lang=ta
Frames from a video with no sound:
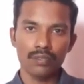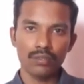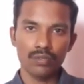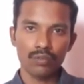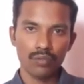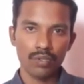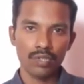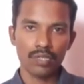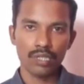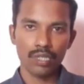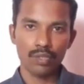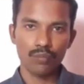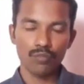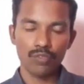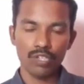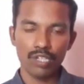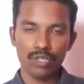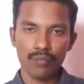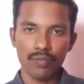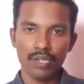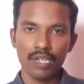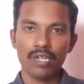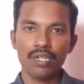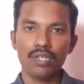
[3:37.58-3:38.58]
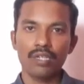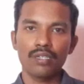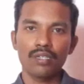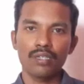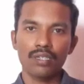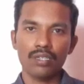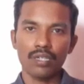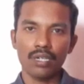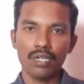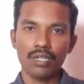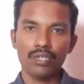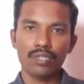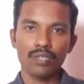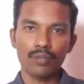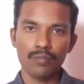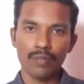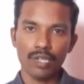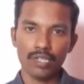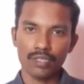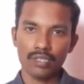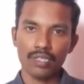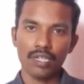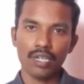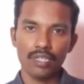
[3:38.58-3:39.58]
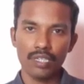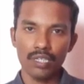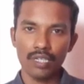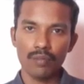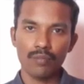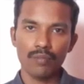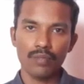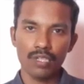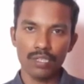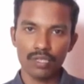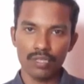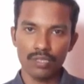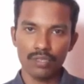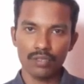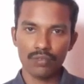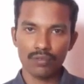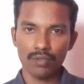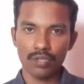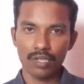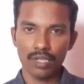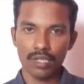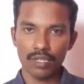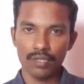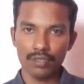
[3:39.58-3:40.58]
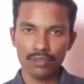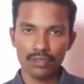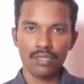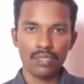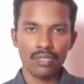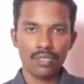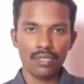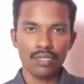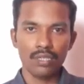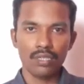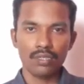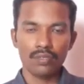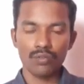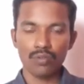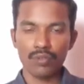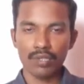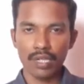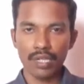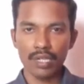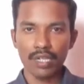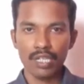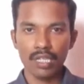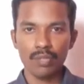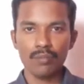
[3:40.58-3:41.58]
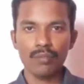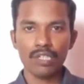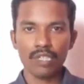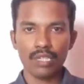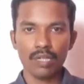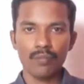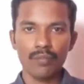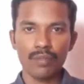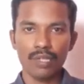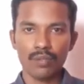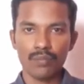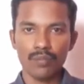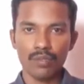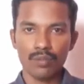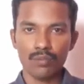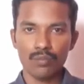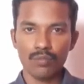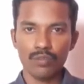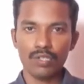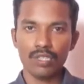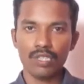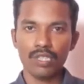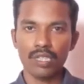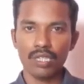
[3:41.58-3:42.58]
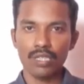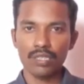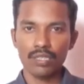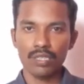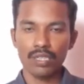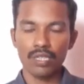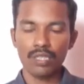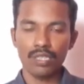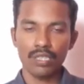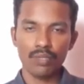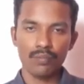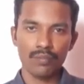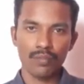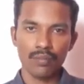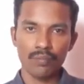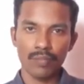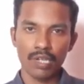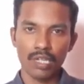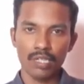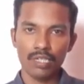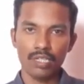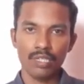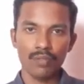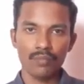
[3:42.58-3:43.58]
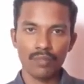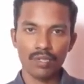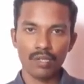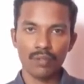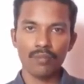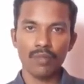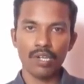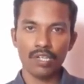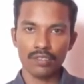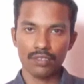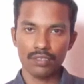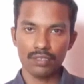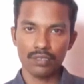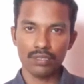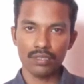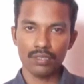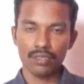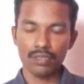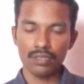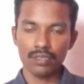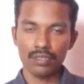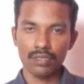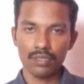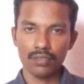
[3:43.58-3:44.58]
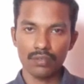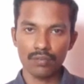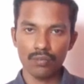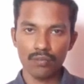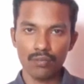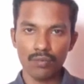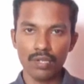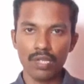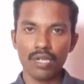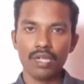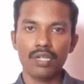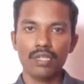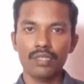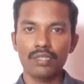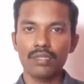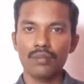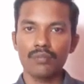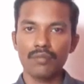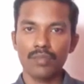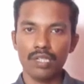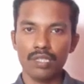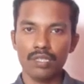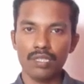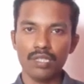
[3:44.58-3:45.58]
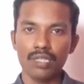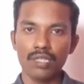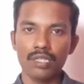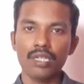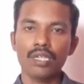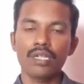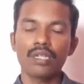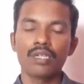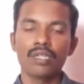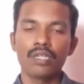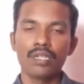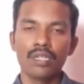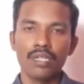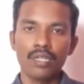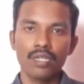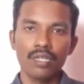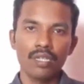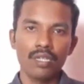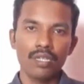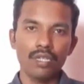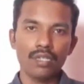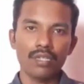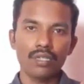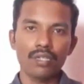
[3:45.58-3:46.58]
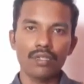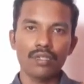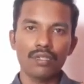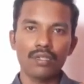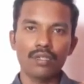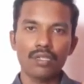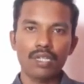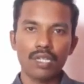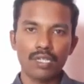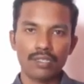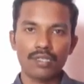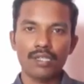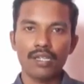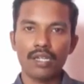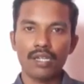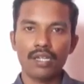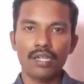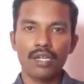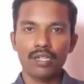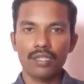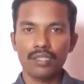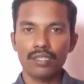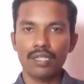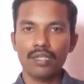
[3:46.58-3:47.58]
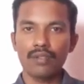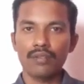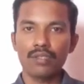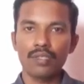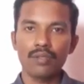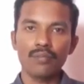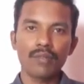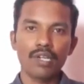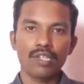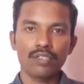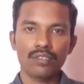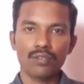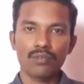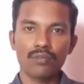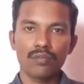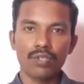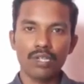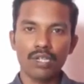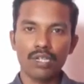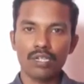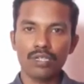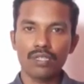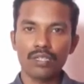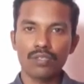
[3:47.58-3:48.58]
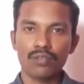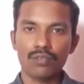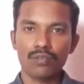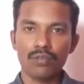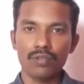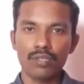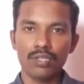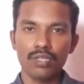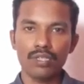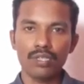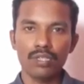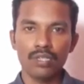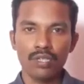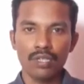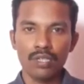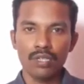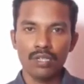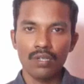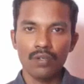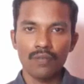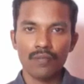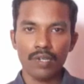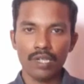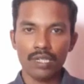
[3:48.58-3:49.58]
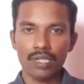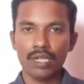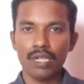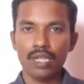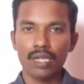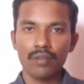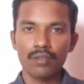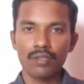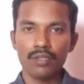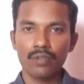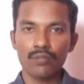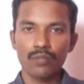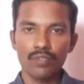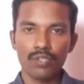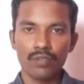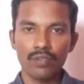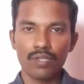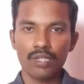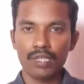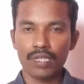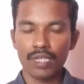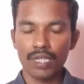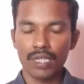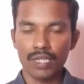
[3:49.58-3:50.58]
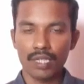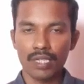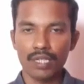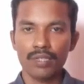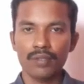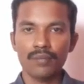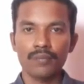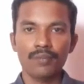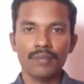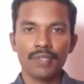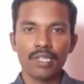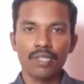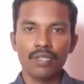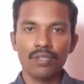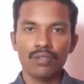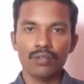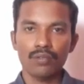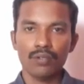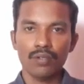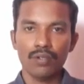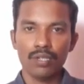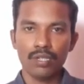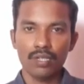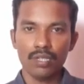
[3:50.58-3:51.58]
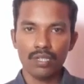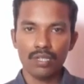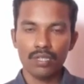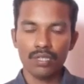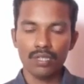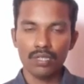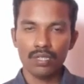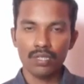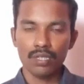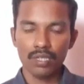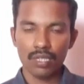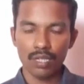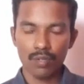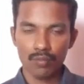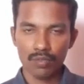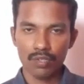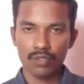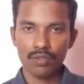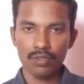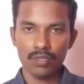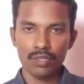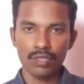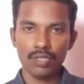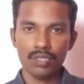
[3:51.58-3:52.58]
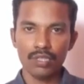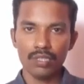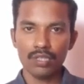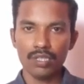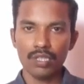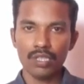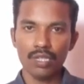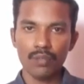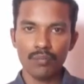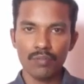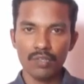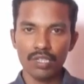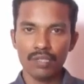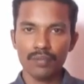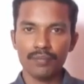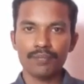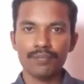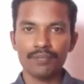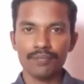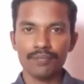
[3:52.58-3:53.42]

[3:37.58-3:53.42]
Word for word: துகள்கள் மூலிமா காற்று மாசு அதிகமாக இருக்குதுன்னு சொல்கிறாங்க ஸோ ரெண்டையுமே கம்பேர் பண்ணும்போது எது அதிகமாக அதிகமாக மாசு உண்டாக்குதுன்னு பார்த்தீங்கன்னா டெஸ்லா கார் தான் வந்து மாசு உண்டாக்குதுன்னு சொல்லிட்டு ஃபைனலாக வந்து முடிவெடுக்கிறாங்க ஸோ நமக்கு வந்து இனிமேல்